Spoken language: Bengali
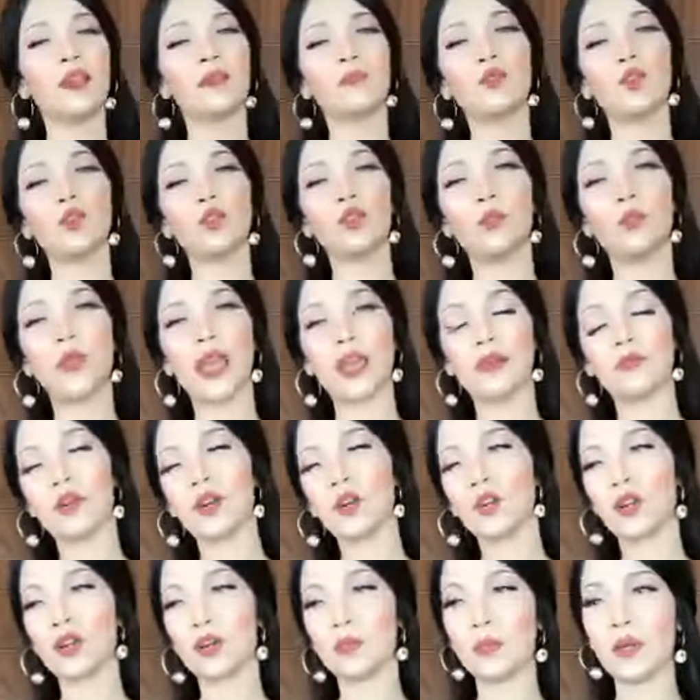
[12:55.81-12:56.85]
প্রথমে একবার
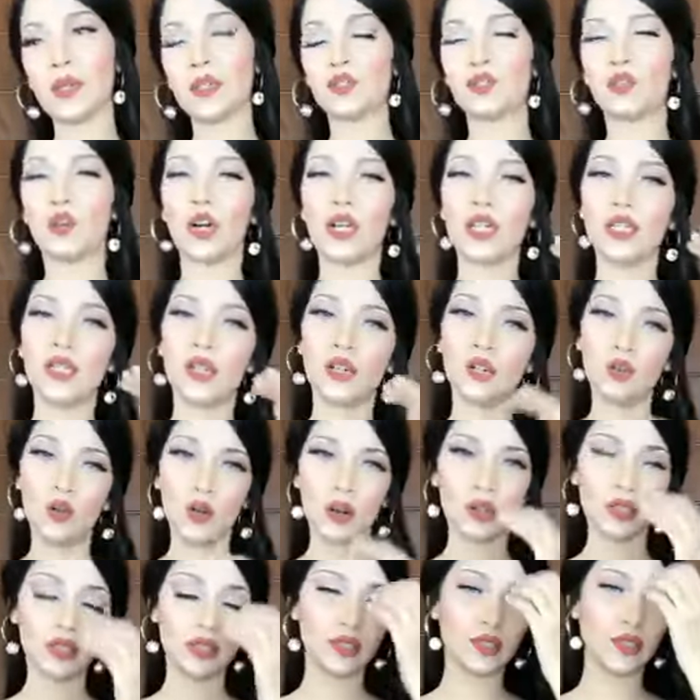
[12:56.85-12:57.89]
অর্ডার প্লেস করে দেন
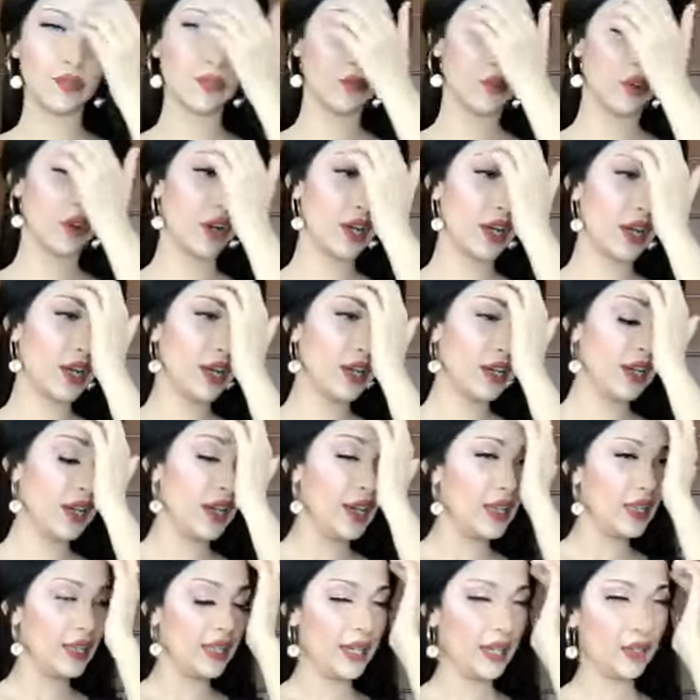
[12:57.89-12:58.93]
কল রিসিভ করে না না
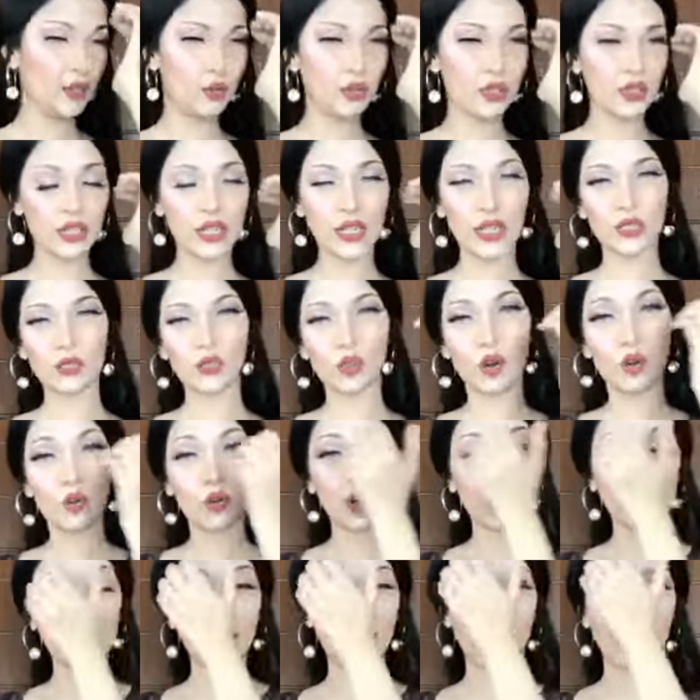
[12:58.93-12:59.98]
দেন হচ্ছে গিয়ে যখন
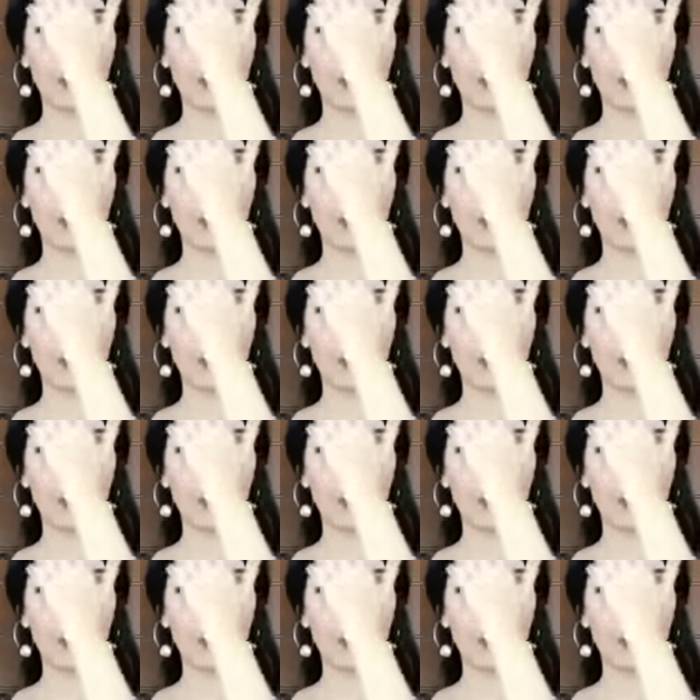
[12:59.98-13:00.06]
নাকি